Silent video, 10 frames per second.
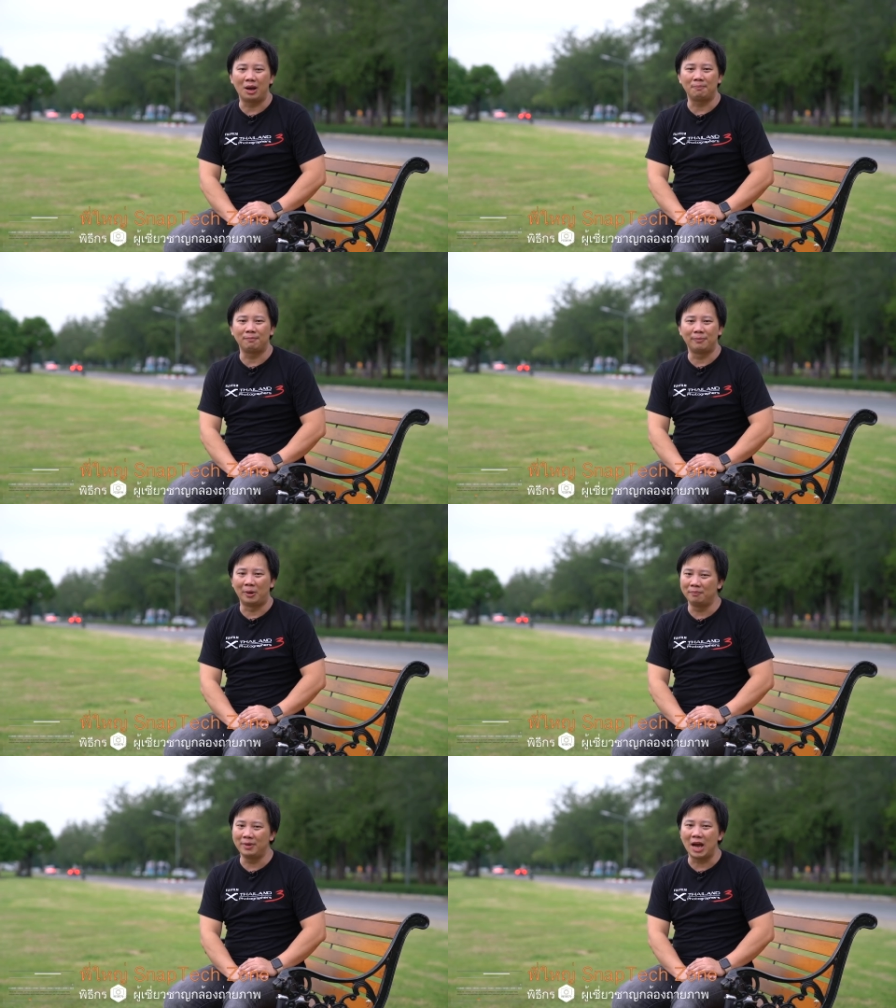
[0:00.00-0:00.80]
กับผ
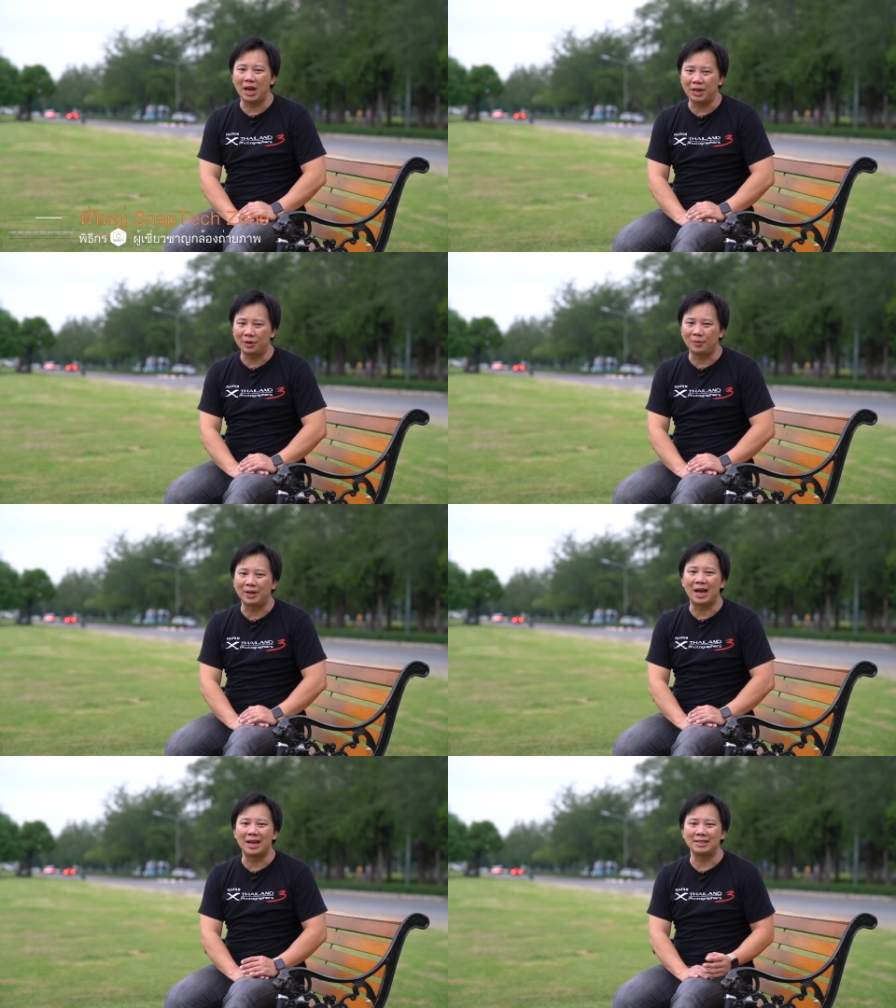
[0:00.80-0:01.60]
มใหญ่กริ
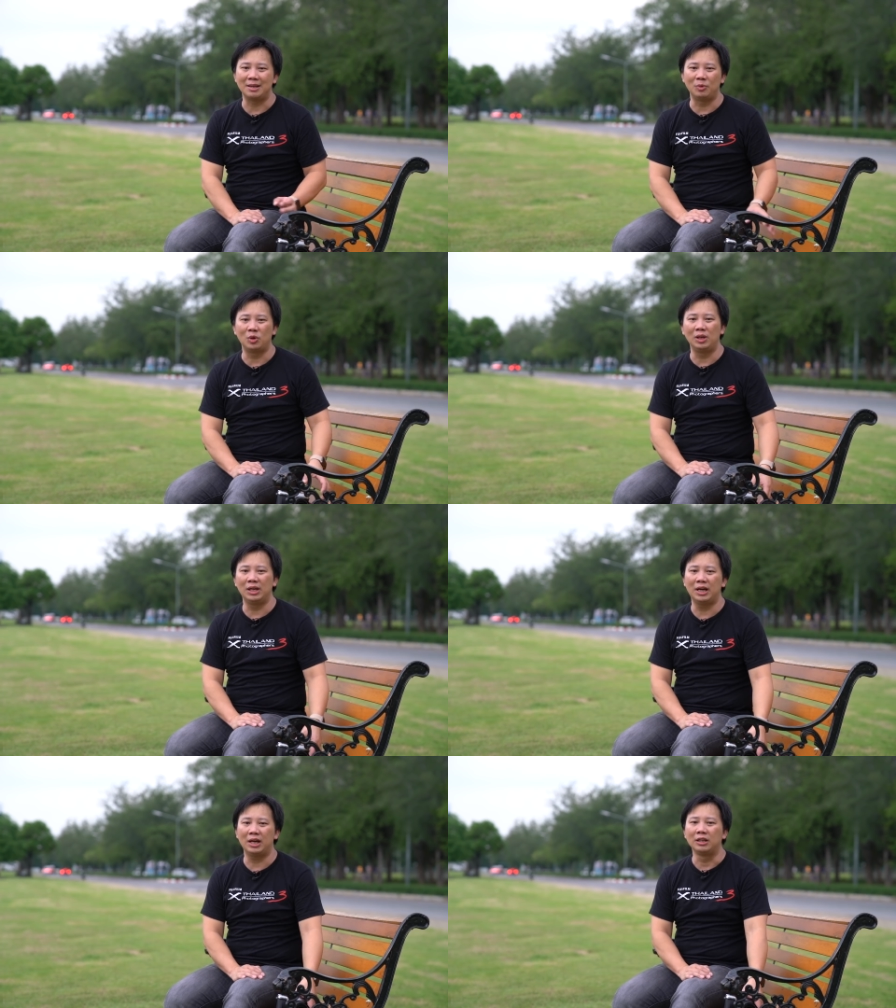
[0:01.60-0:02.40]
ดาเสมมงคล
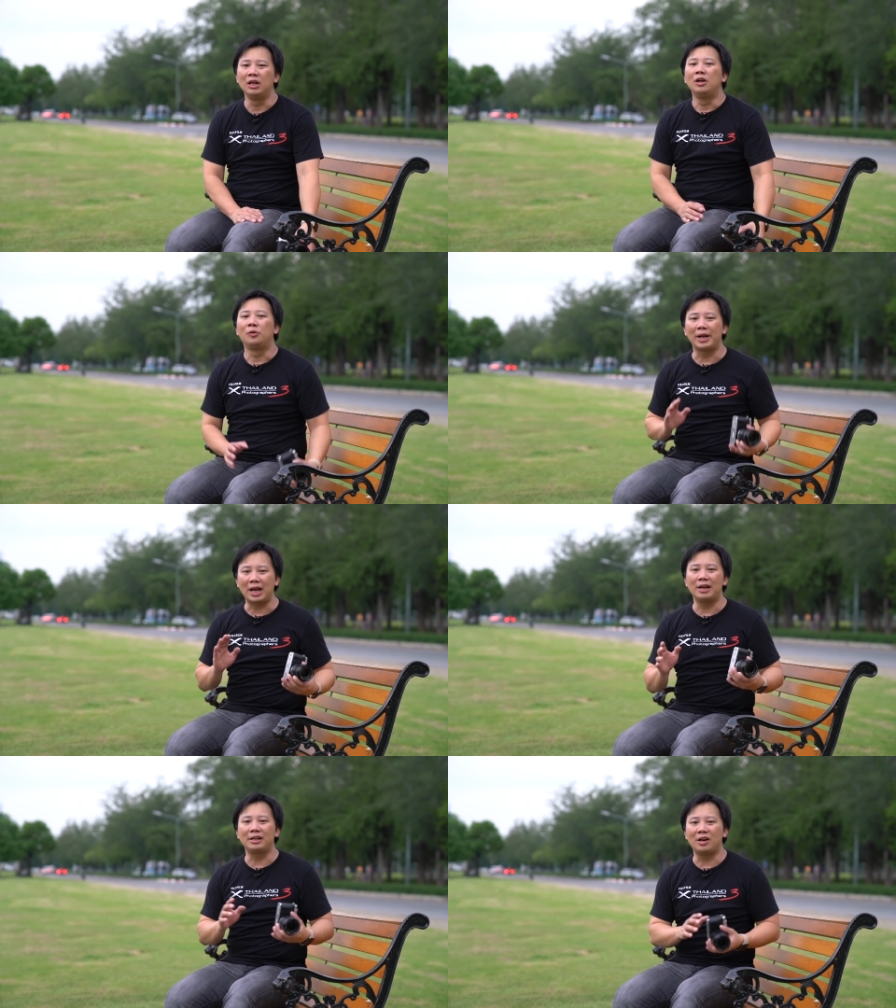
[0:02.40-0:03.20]
เลิศ ราย
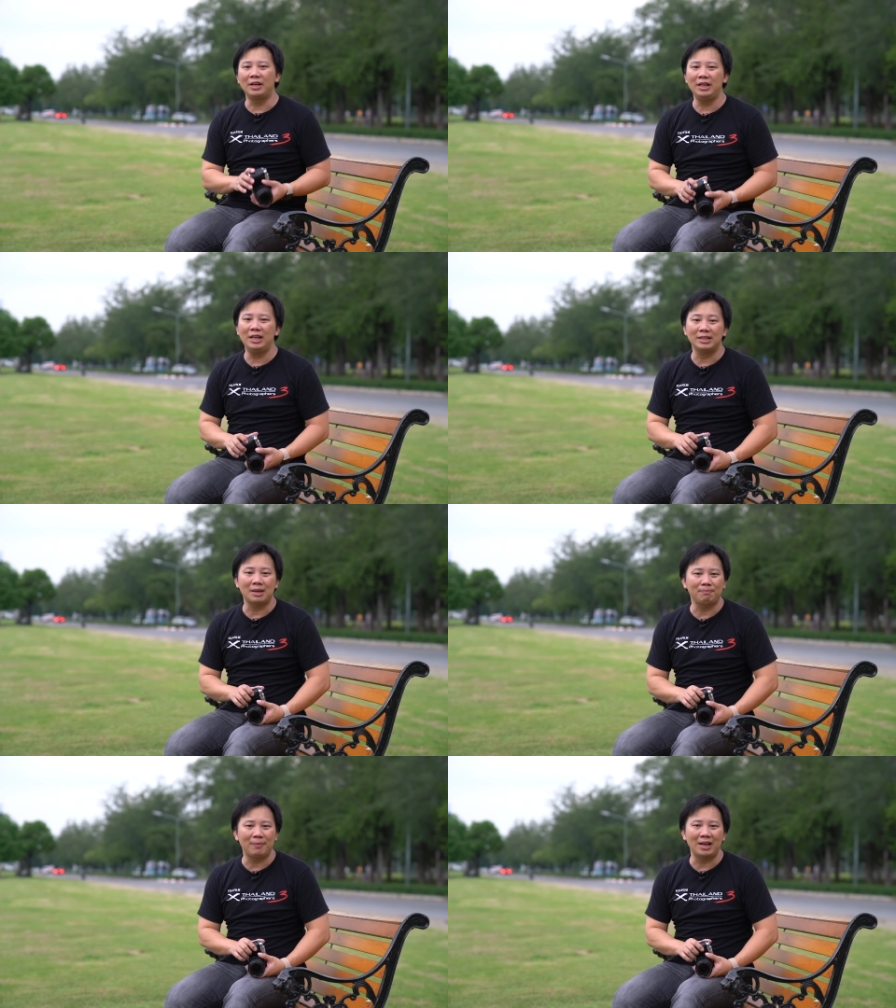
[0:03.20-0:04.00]
การในตอนนี้เนี่ย
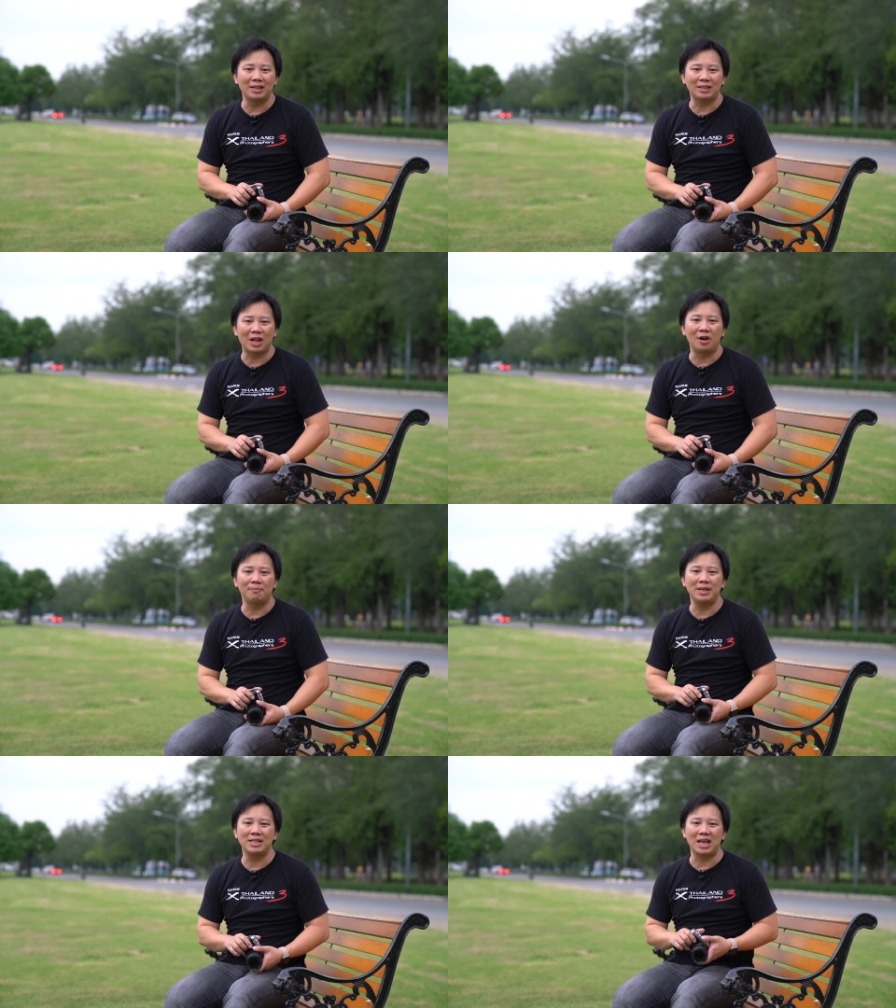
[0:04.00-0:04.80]
จะเป็นตอน
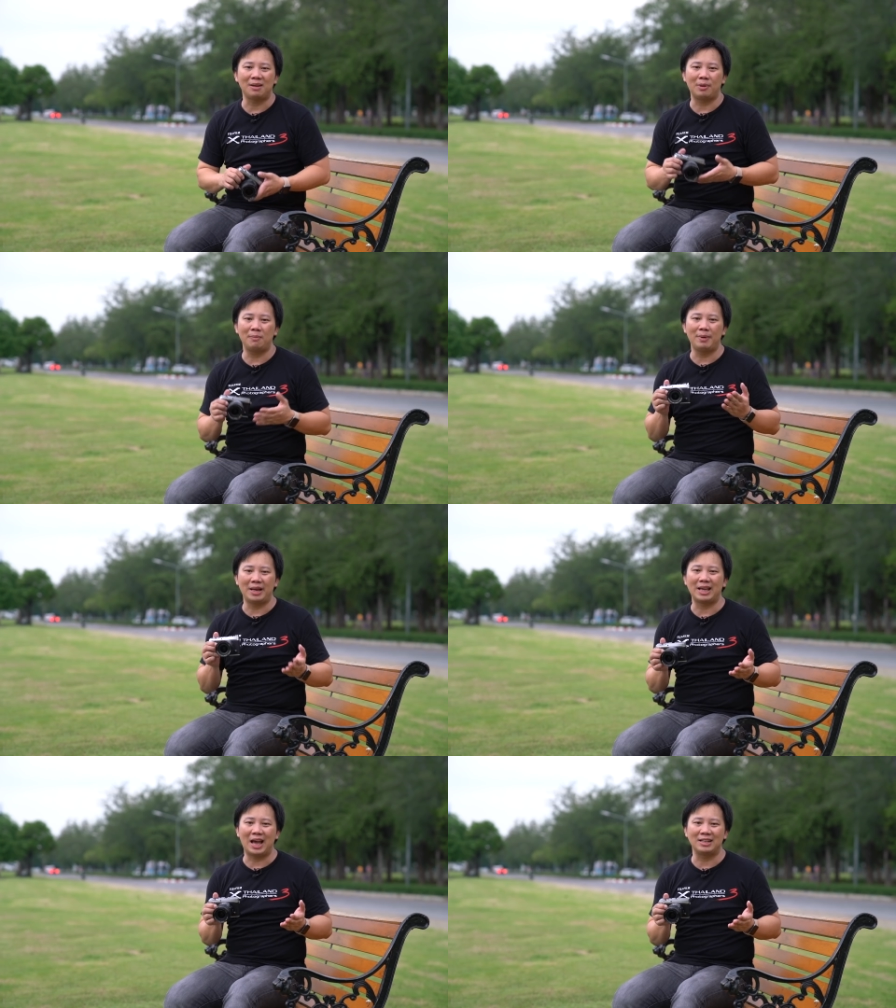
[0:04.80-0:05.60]
พิเศษเพราะเป็
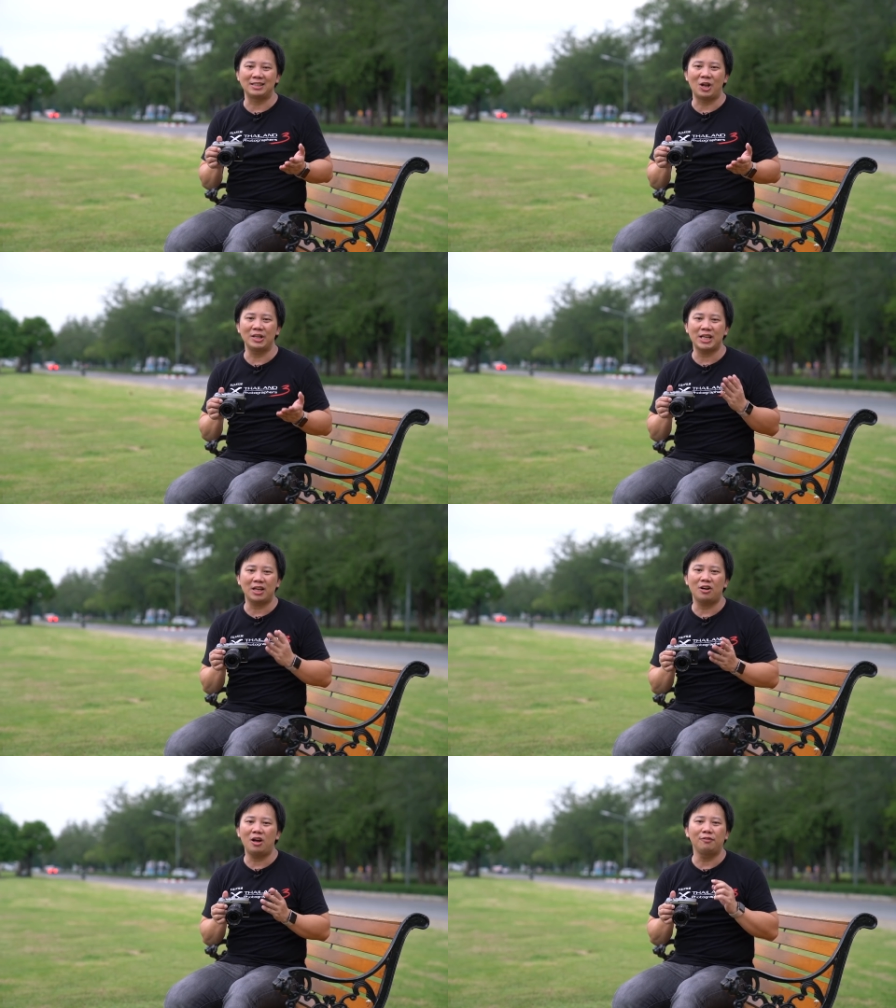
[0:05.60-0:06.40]
นการสอนใช้
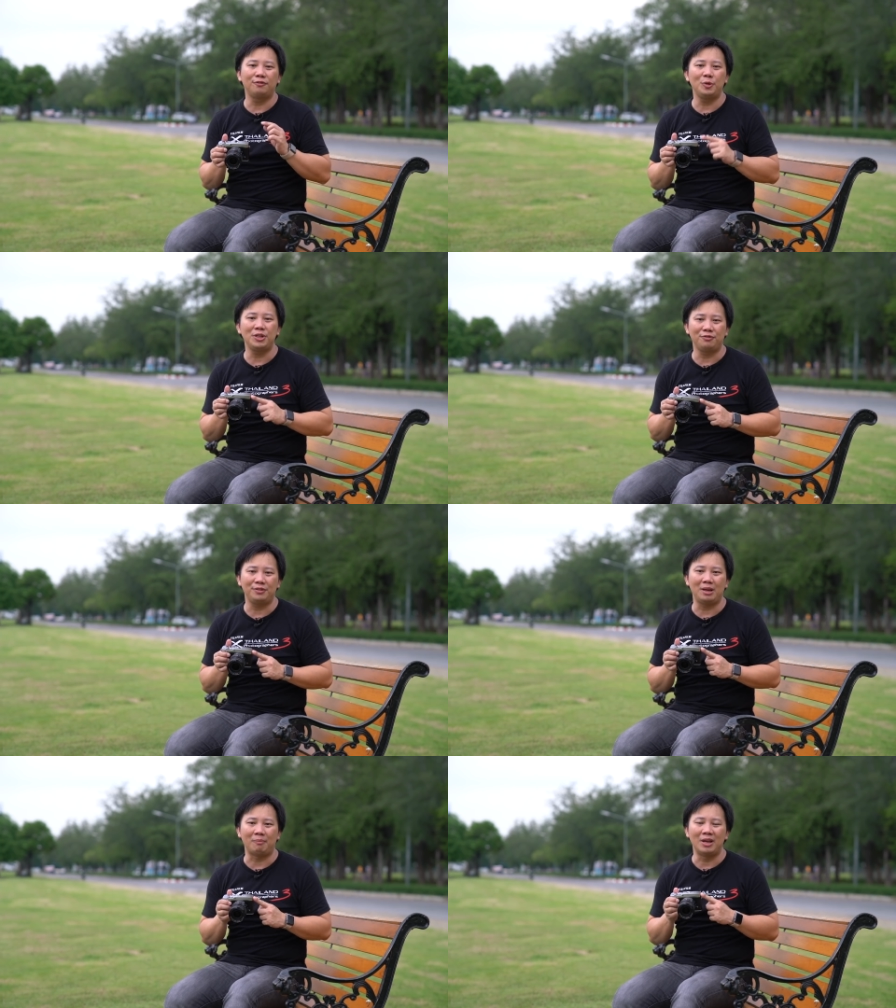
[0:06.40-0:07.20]
กล้อง
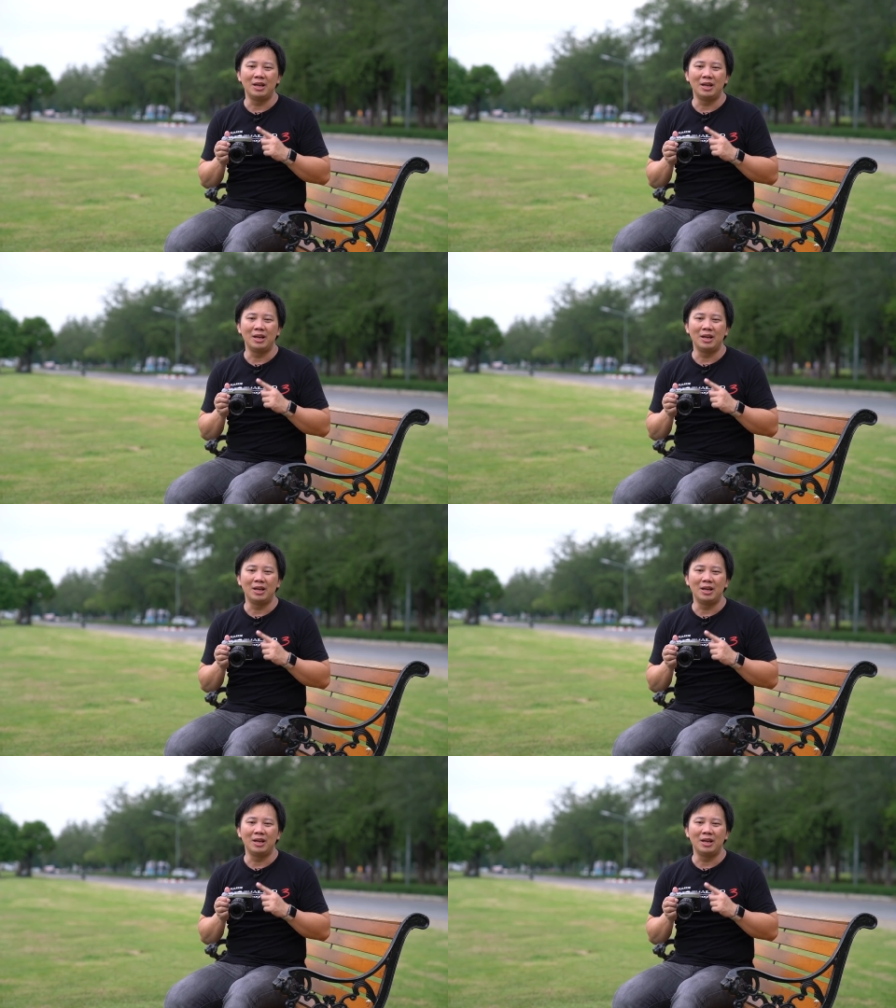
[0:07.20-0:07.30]
Fujifilm